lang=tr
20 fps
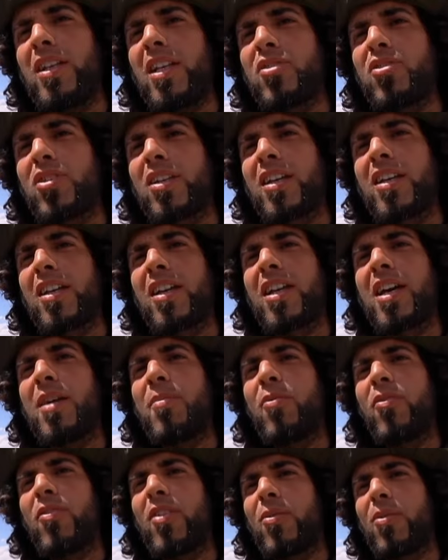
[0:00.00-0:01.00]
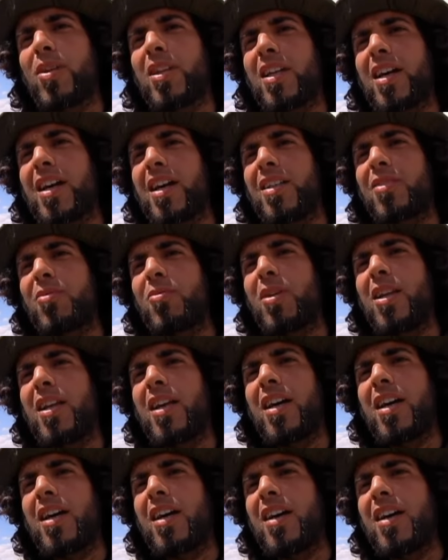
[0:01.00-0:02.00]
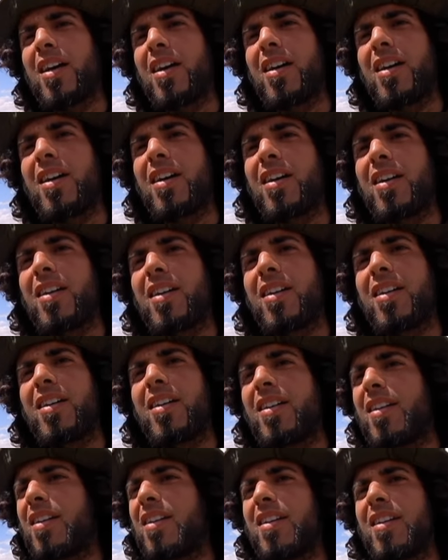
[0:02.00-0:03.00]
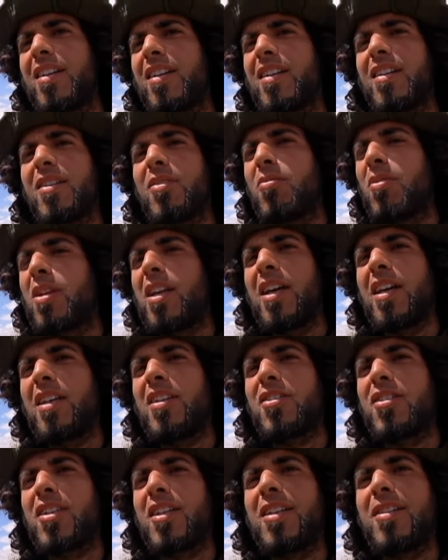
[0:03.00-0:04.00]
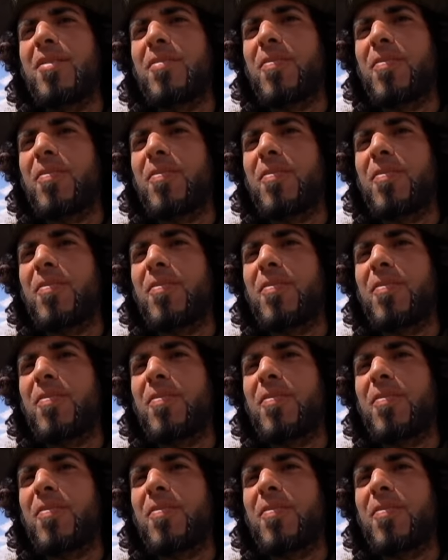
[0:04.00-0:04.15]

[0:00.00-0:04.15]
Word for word: Başka hiçbir şey işe yaramadı. Ne müzakereler ne de başka bir şey.